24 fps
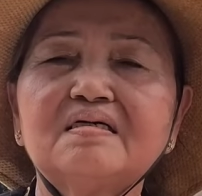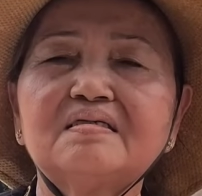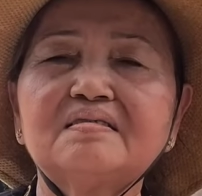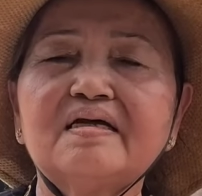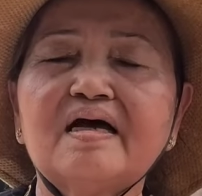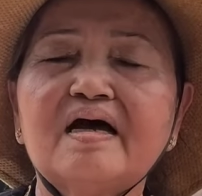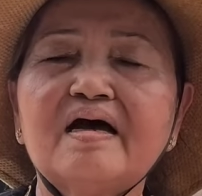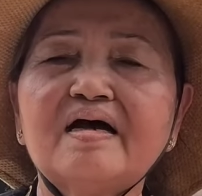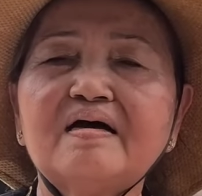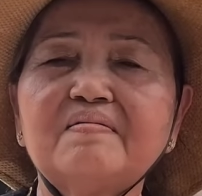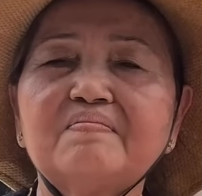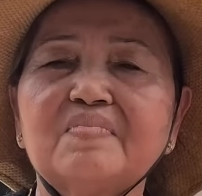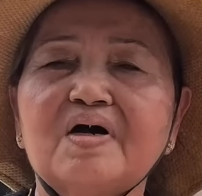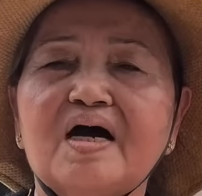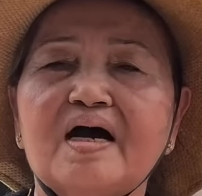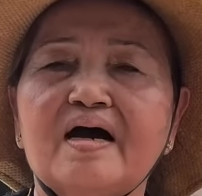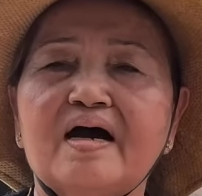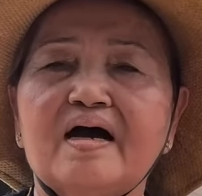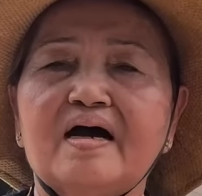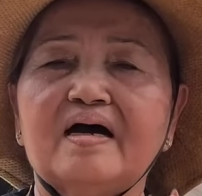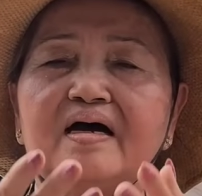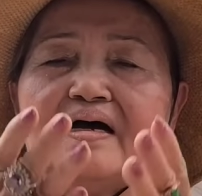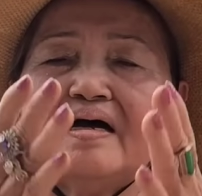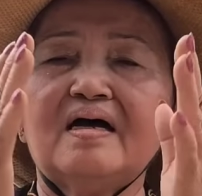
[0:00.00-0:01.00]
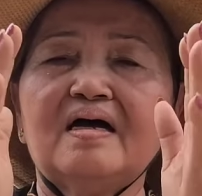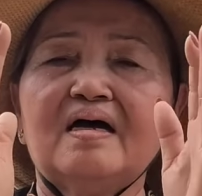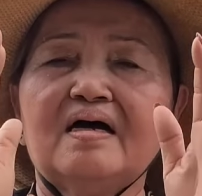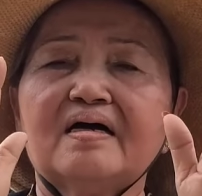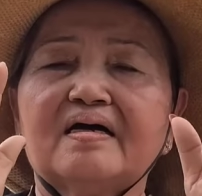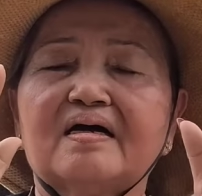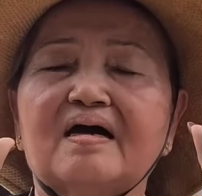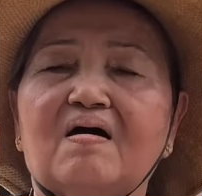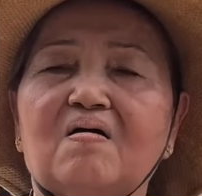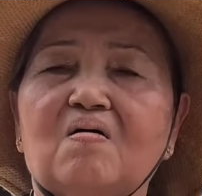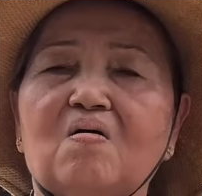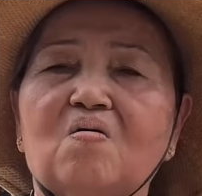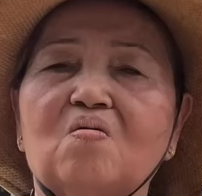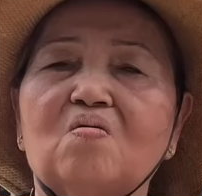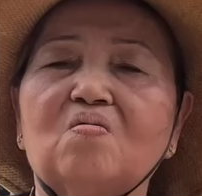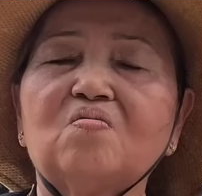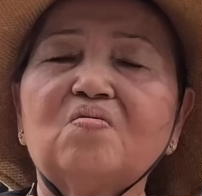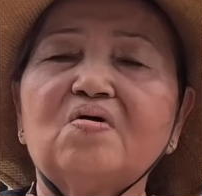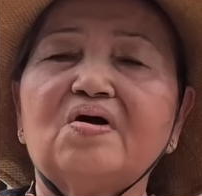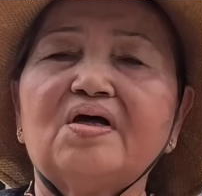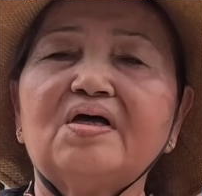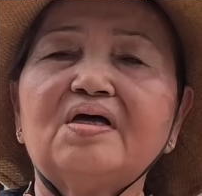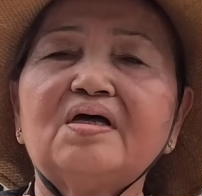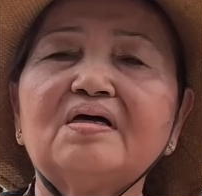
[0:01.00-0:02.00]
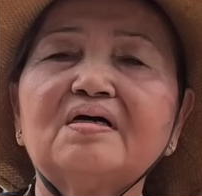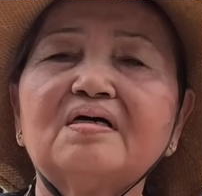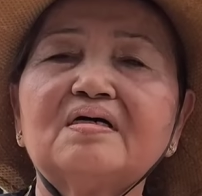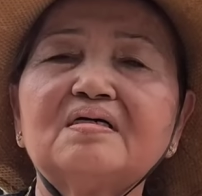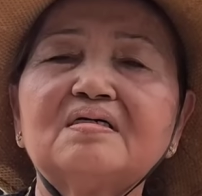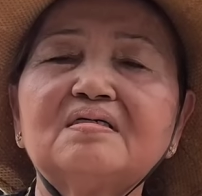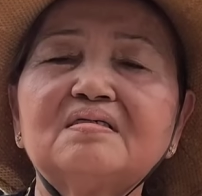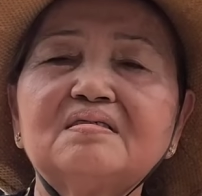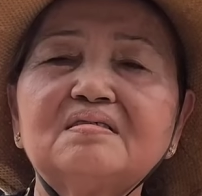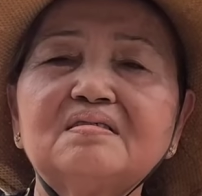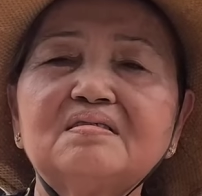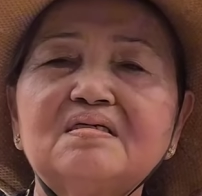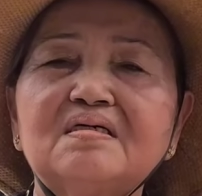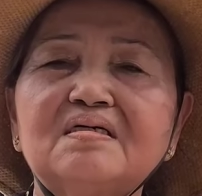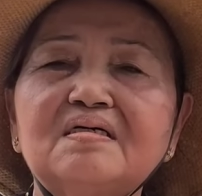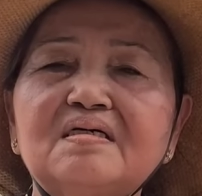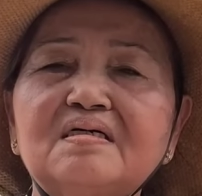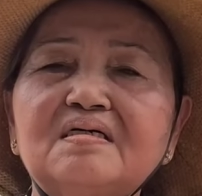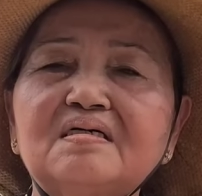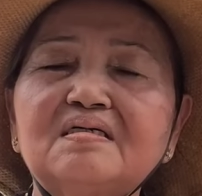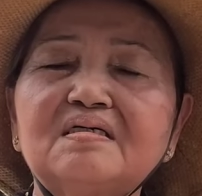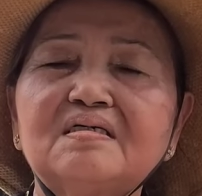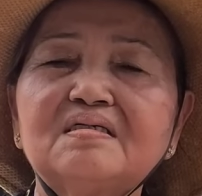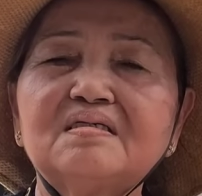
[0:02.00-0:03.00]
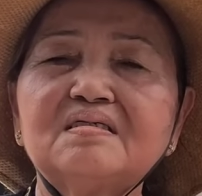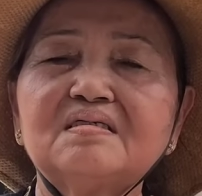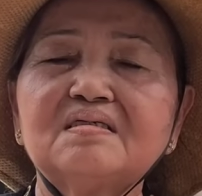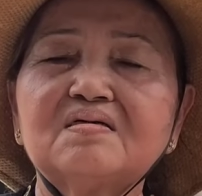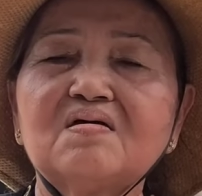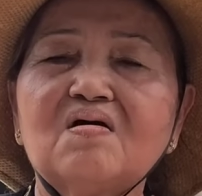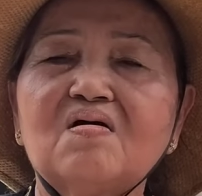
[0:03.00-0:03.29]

ráng mà cầu nguyện à,